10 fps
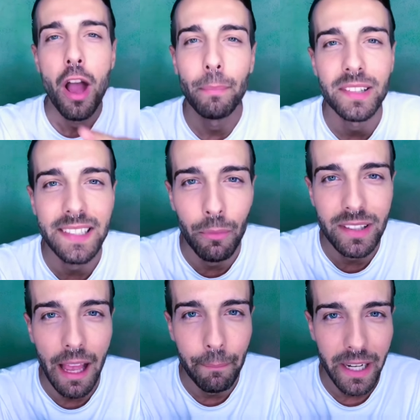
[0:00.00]
possiamo
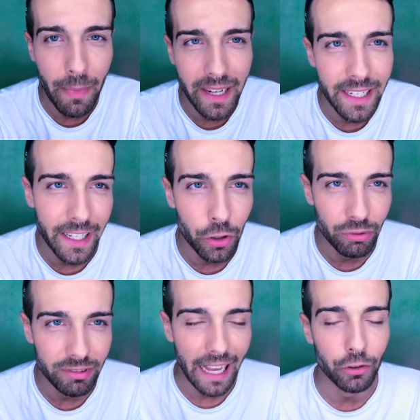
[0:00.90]
sempre rimanere in
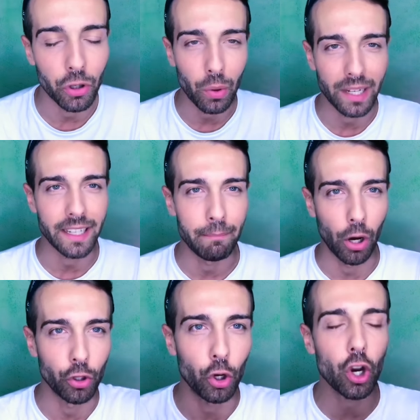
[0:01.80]
contatto in qualche
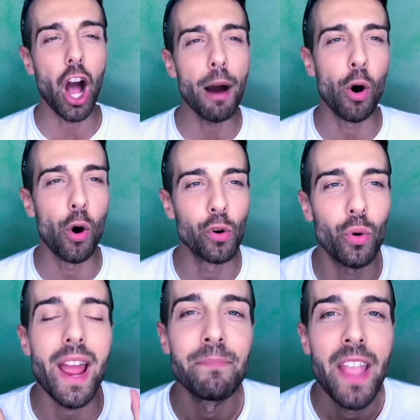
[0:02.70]
modo
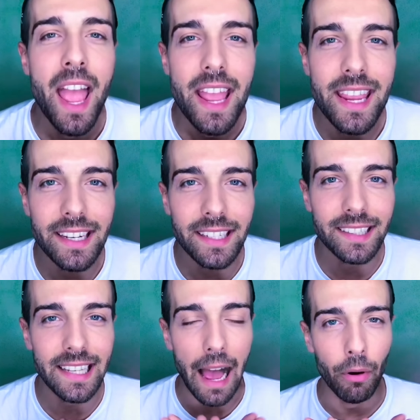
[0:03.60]
comunque
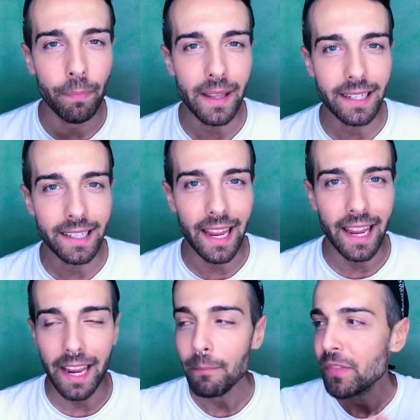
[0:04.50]
iniziamo
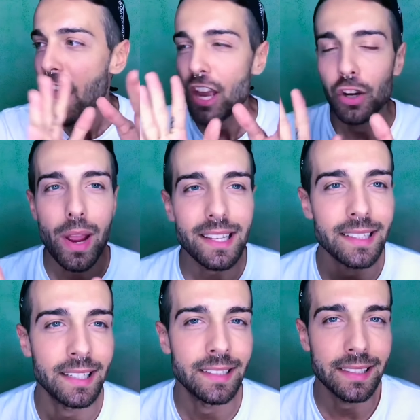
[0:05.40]
perché
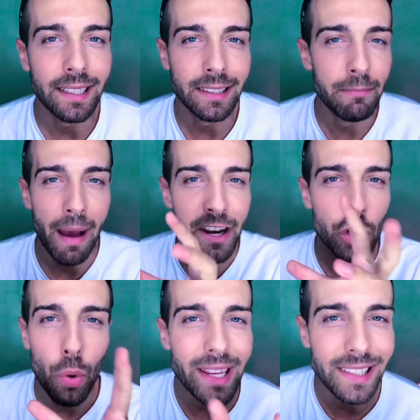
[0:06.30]
queste settimane
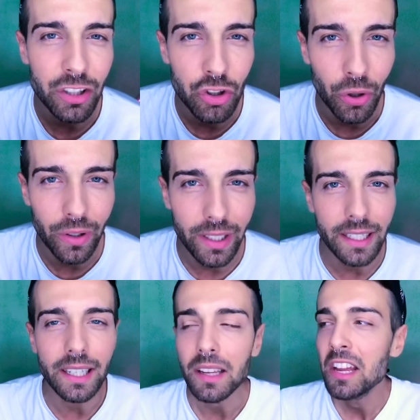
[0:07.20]
in questi
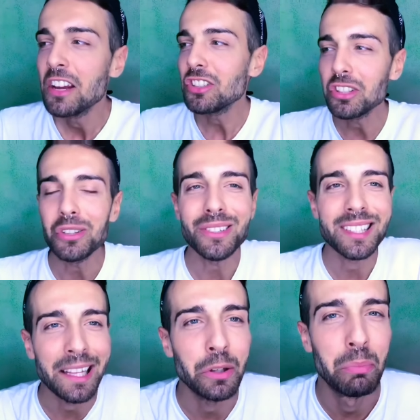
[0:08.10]
giorni ci sono
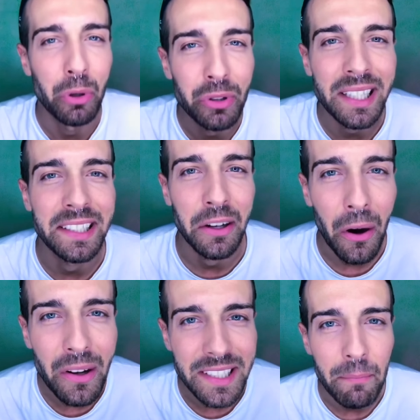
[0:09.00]
state un monte di
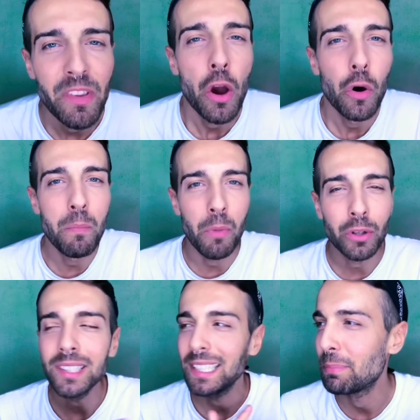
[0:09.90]
cose un
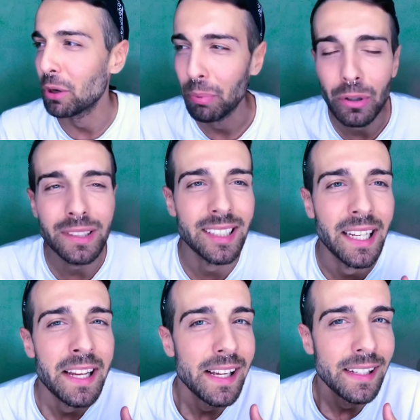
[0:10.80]
monte di
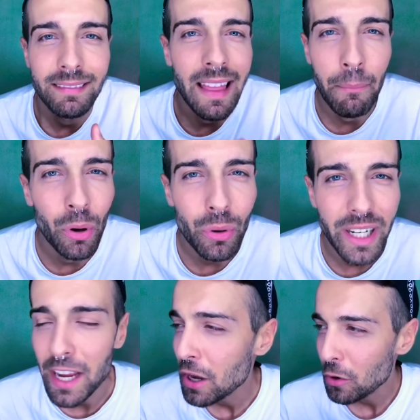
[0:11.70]
proposte
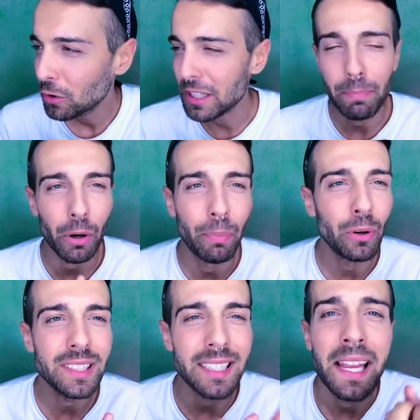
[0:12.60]
d'amore o di
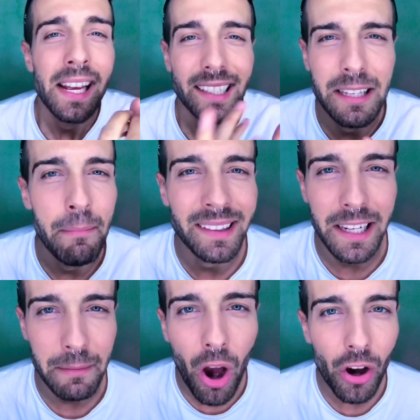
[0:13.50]
proposte di
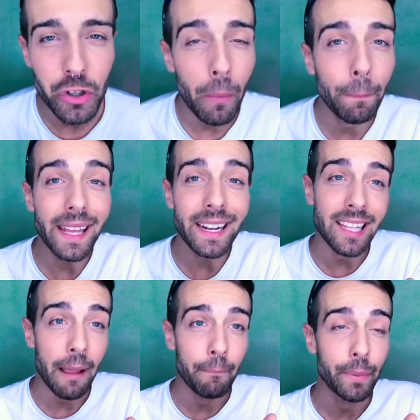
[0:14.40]
matrimonio per
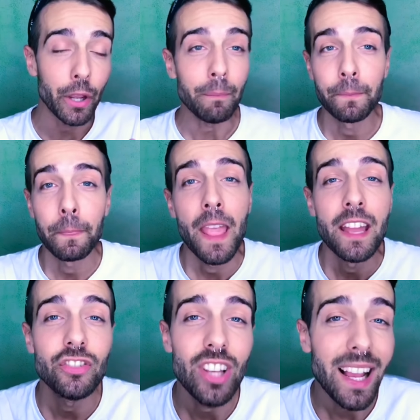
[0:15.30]
esempio
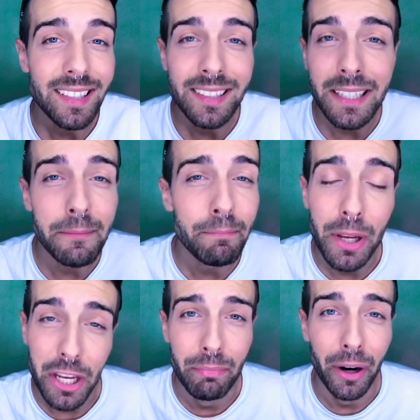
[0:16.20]
Justin
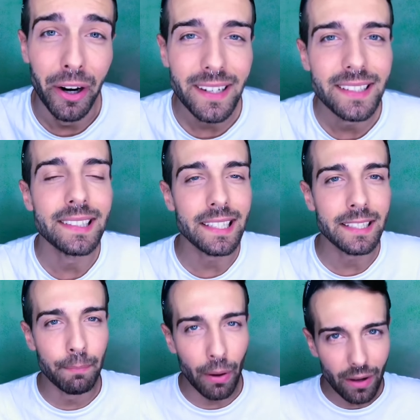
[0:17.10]
Bieber si
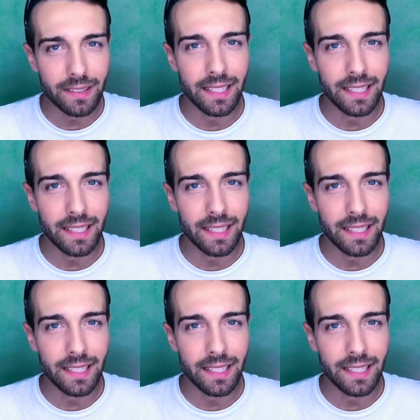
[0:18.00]
sposa